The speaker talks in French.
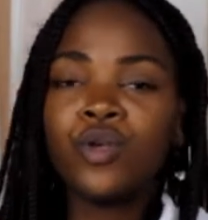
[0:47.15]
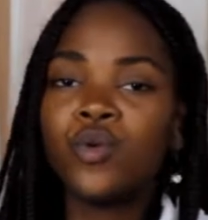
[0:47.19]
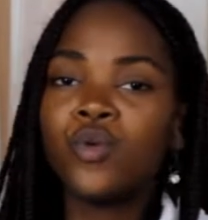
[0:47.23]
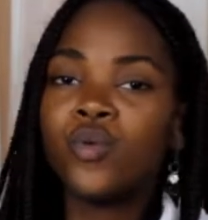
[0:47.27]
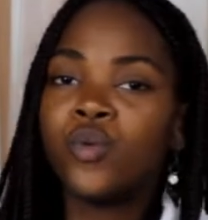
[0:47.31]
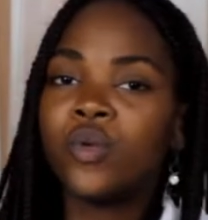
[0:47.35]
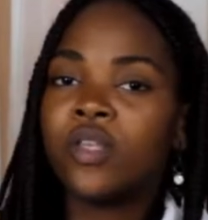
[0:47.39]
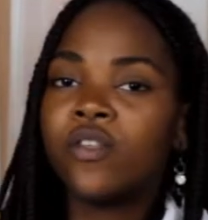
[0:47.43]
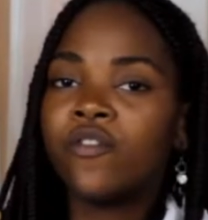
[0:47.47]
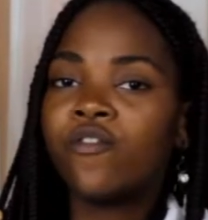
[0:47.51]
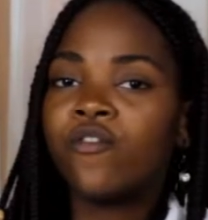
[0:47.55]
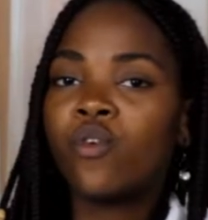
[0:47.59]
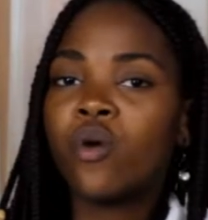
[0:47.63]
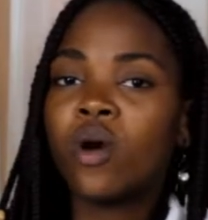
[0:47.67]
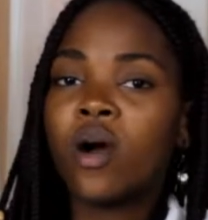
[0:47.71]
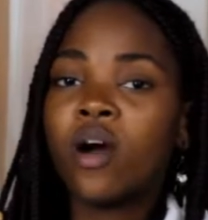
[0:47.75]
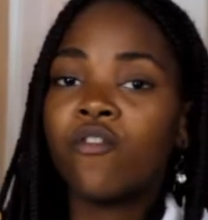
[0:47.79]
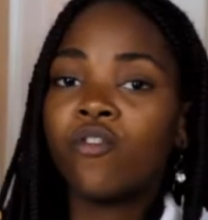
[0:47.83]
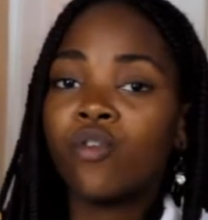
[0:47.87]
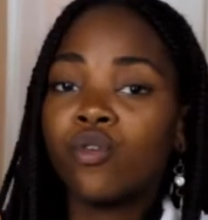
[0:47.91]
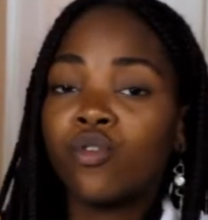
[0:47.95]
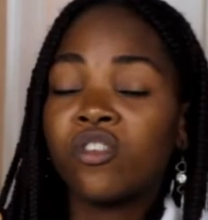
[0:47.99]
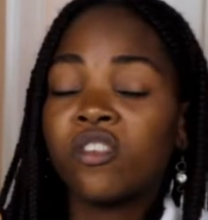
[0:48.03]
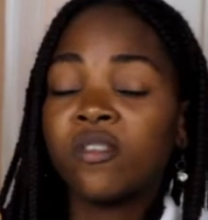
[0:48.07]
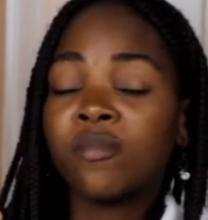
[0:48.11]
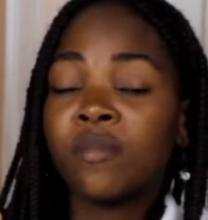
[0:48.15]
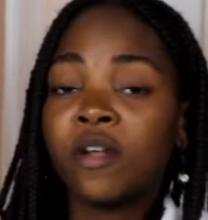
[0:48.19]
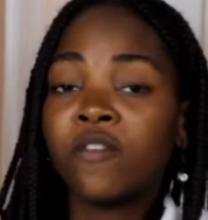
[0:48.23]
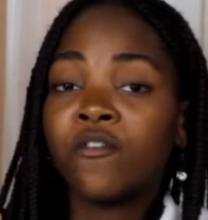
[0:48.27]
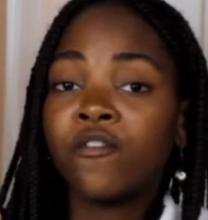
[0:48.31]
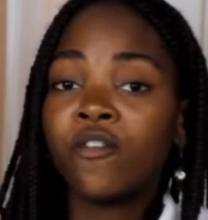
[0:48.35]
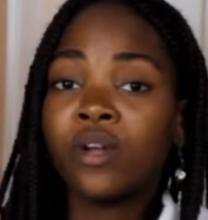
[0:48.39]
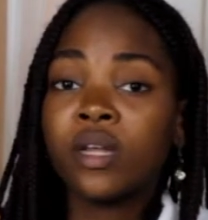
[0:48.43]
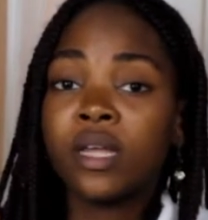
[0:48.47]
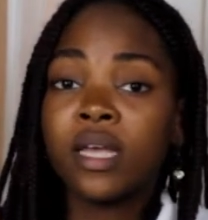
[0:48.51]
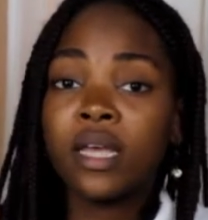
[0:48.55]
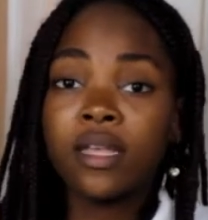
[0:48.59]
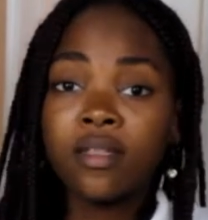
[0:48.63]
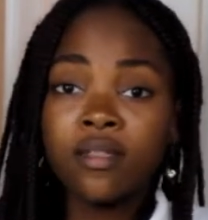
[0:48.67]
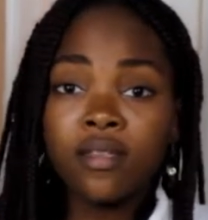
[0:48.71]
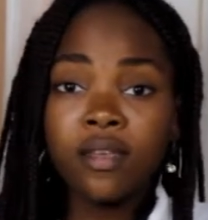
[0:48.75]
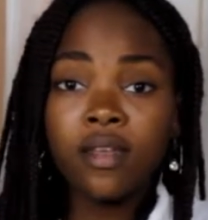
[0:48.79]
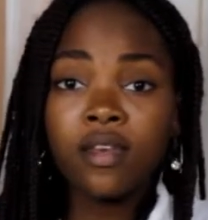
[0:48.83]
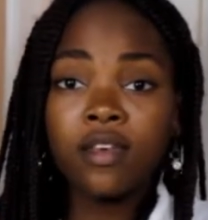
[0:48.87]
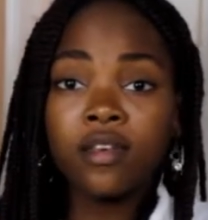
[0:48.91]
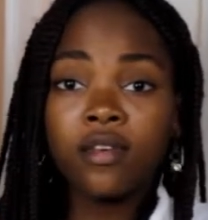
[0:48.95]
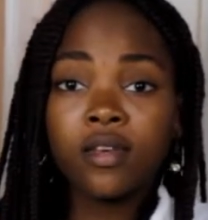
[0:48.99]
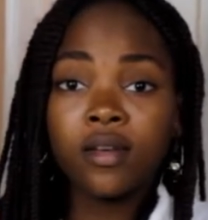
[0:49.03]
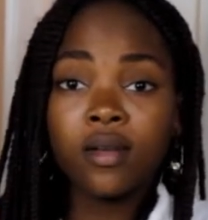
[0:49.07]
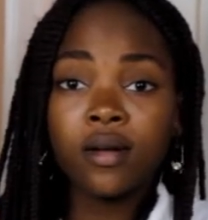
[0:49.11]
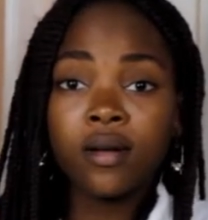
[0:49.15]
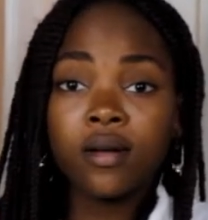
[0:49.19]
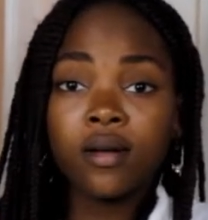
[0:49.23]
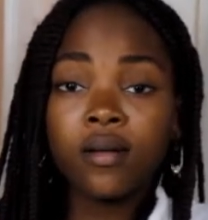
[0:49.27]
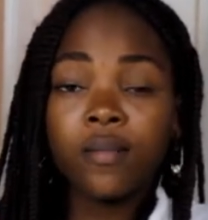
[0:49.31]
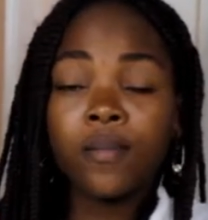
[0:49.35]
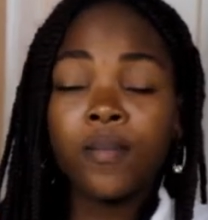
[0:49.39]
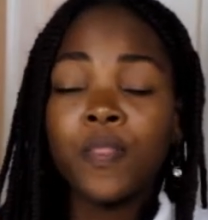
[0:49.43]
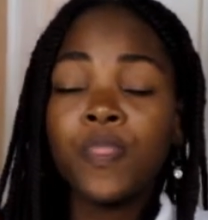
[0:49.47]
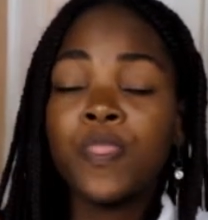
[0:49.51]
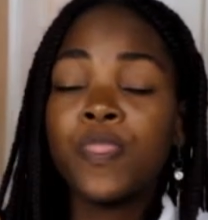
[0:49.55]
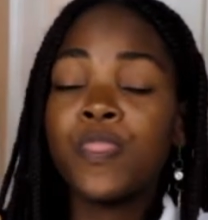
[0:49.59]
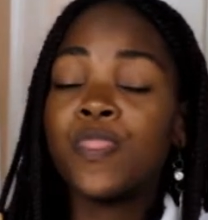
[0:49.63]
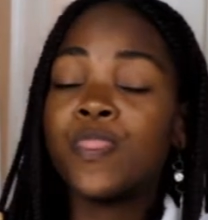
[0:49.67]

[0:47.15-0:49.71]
8. Faut avoir un smartphone intelligent.